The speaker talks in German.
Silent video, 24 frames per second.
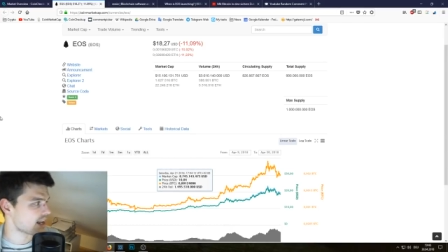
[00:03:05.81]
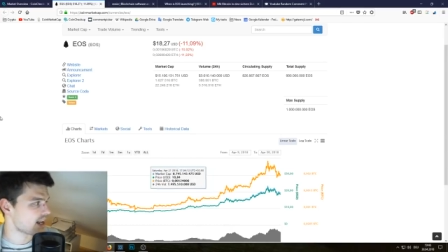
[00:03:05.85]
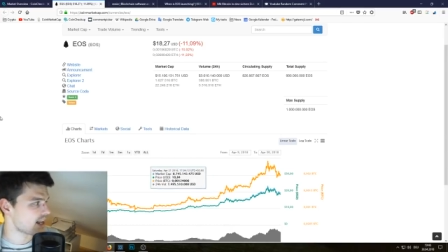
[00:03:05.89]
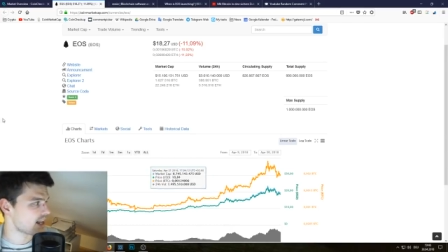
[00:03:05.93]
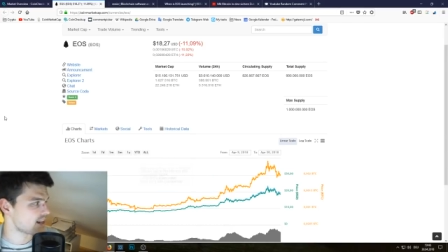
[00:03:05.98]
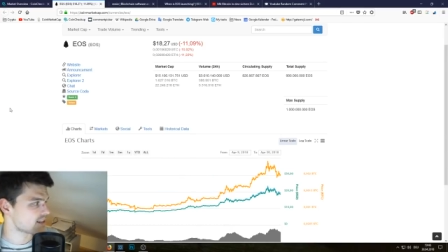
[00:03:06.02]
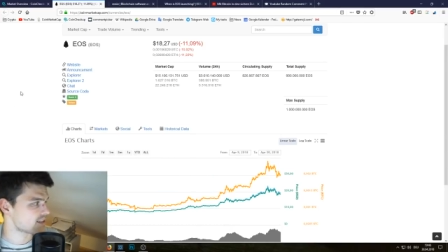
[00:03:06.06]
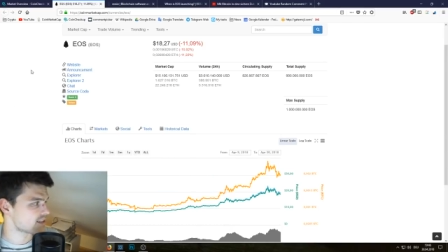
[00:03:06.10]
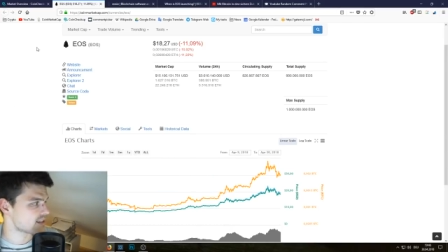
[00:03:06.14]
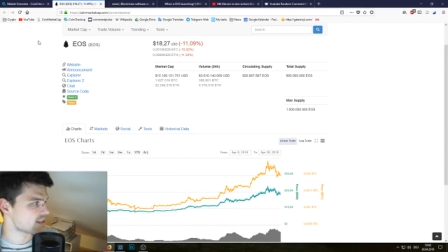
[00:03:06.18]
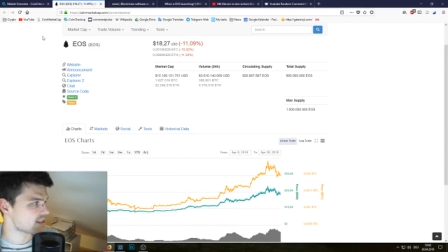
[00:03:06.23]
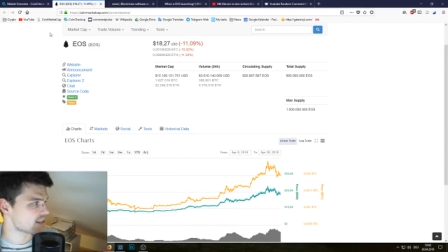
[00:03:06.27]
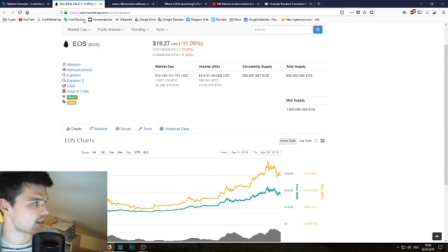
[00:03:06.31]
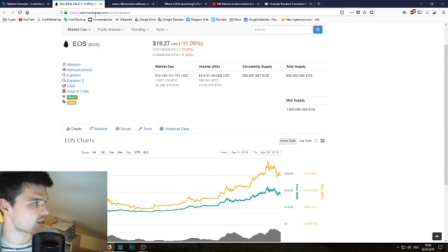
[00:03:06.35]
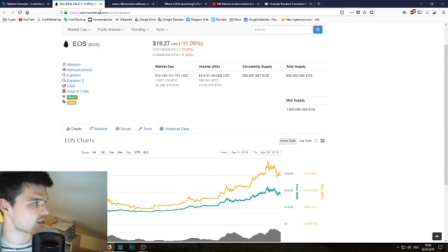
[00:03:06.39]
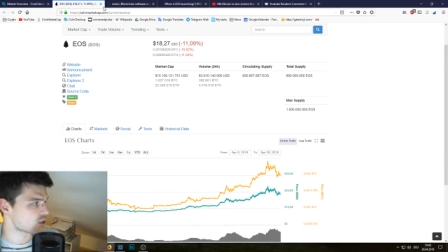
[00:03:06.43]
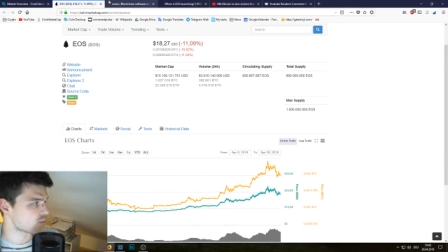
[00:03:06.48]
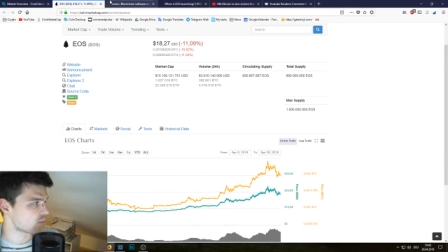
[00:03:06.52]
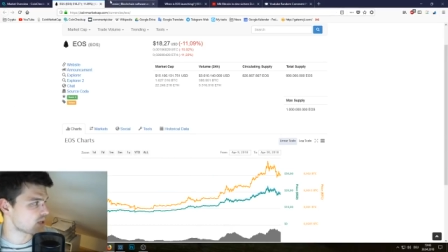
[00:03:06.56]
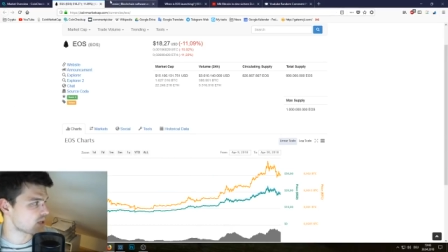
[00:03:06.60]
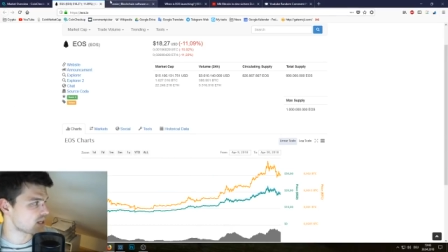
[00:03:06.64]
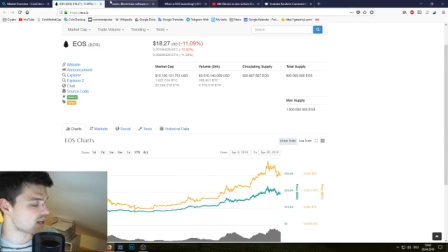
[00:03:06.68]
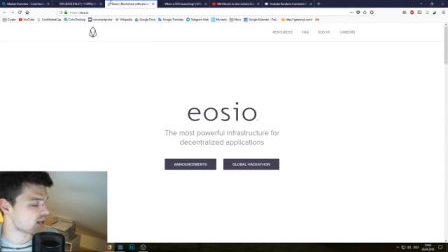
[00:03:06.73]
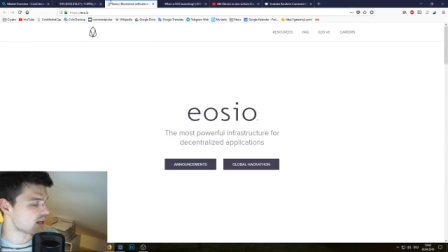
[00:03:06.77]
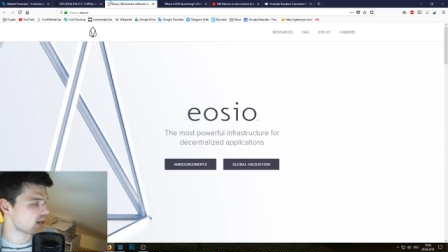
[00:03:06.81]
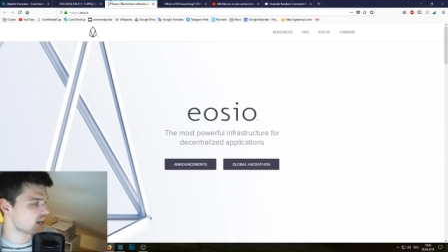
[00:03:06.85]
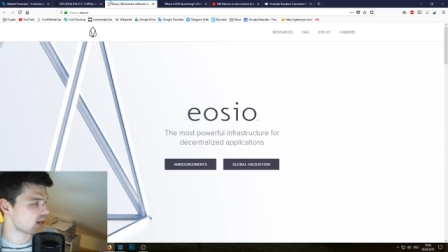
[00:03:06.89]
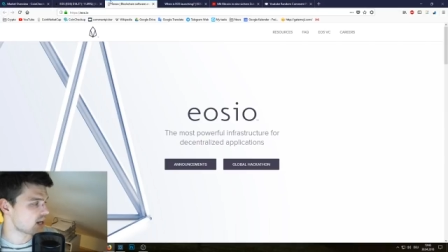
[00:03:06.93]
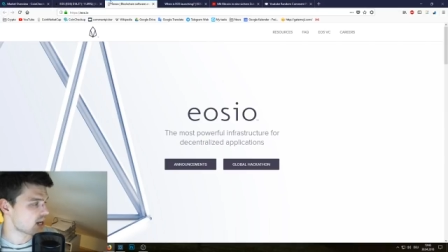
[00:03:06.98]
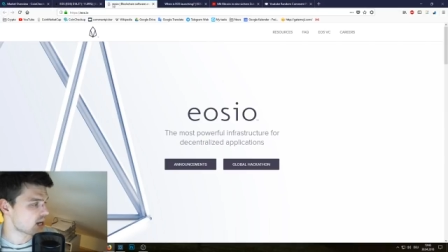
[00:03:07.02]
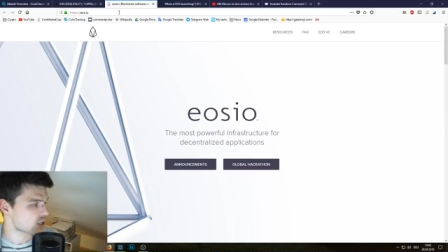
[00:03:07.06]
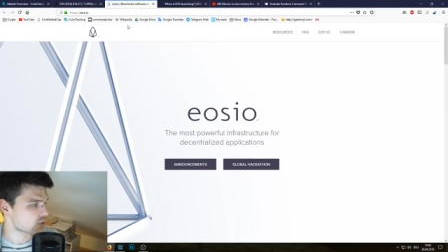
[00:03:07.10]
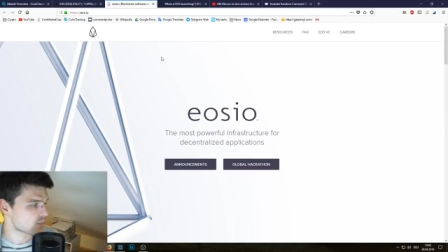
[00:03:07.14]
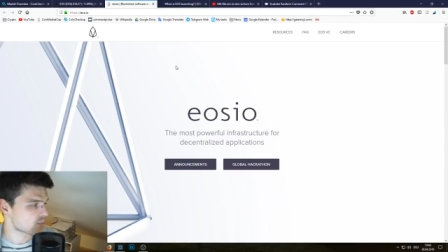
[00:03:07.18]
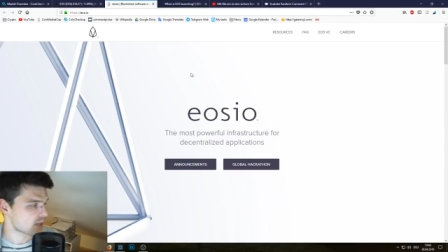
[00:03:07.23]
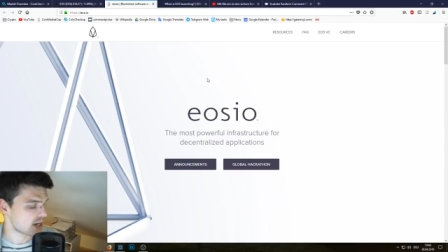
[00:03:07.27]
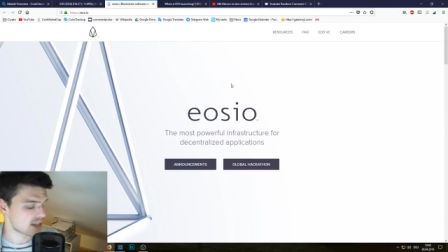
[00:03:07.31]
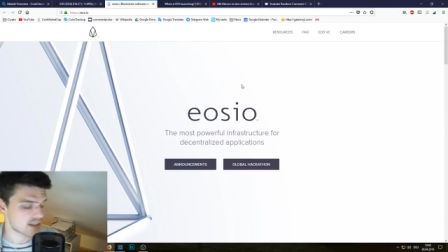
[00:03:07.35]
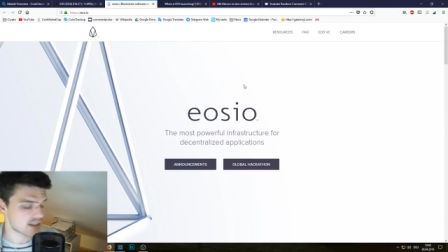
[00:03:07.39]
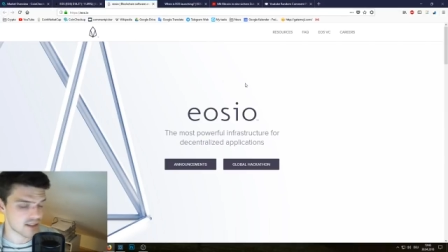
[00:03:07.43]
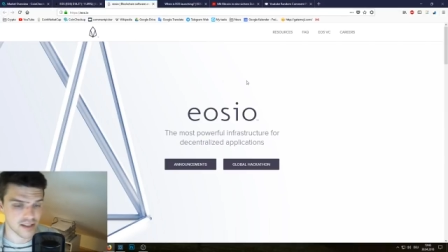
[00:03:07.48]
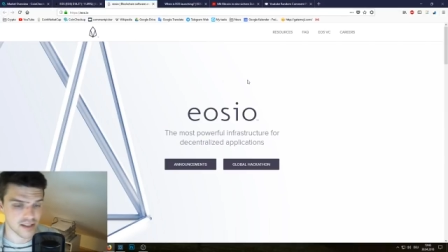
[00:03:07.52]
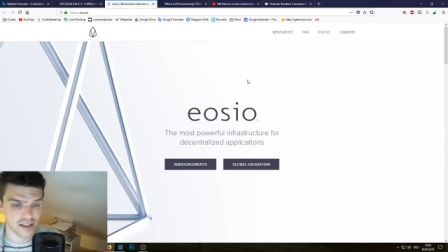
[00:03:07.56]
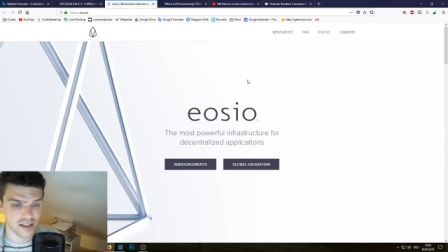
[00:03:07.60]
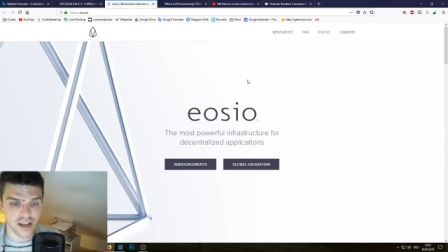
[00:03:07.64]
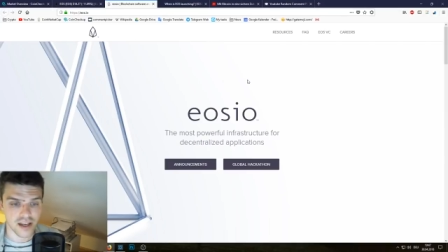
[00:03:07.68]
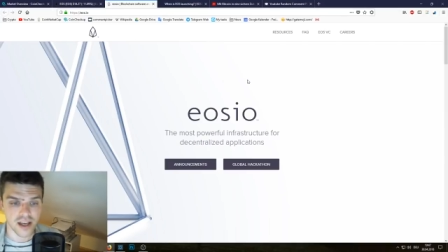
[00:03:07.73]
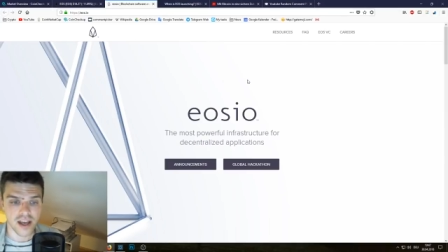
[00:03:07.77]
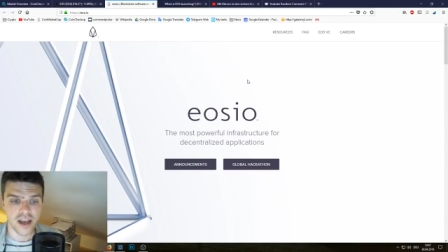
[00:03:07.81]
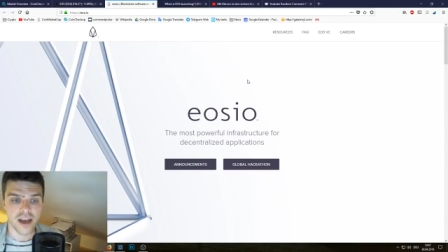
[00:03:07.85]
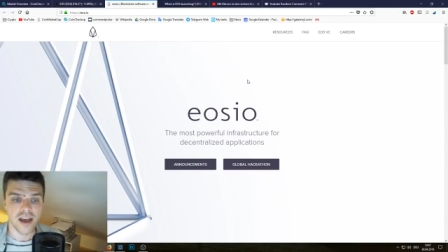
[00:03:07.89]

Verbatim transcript: als sich dann später in den Arsch beißen.